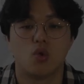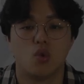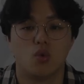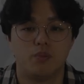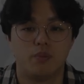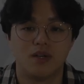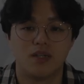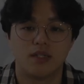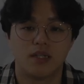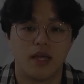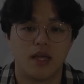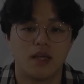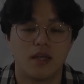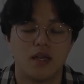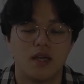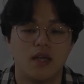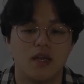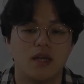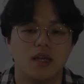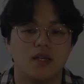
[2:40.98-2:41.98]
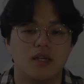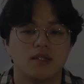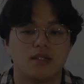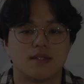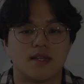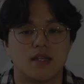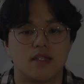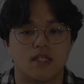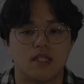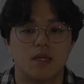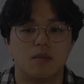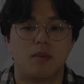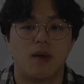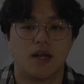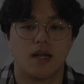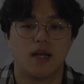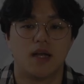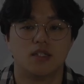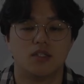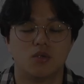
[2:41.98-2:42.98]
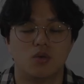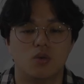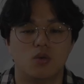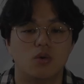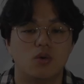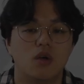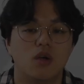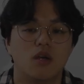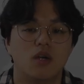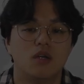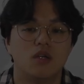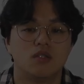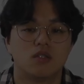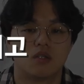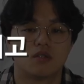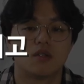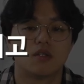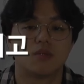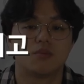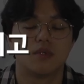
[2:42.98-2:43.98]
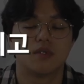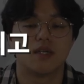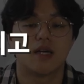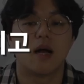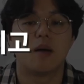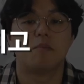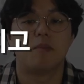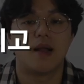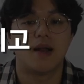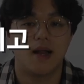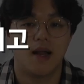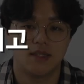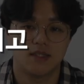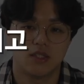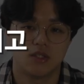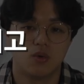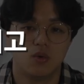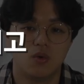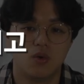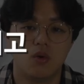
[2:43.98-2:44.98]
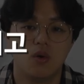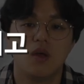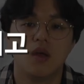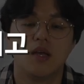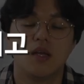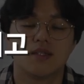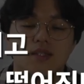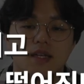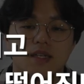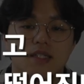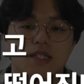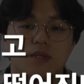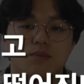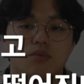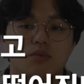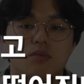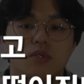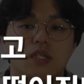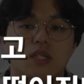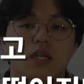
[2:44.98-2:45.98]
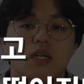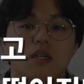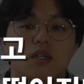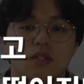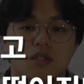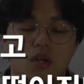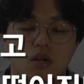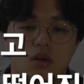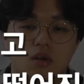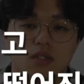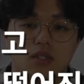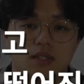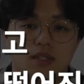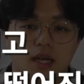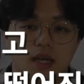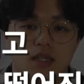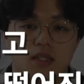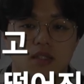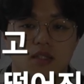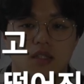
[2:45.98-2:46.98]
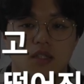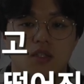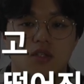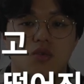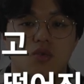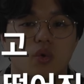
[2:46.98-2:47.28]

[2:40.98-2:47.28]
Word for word: 높을 때 사진이 밝아지고 셔터 스피드가 빨라지고 사진의 품질이 떨어진다, 즉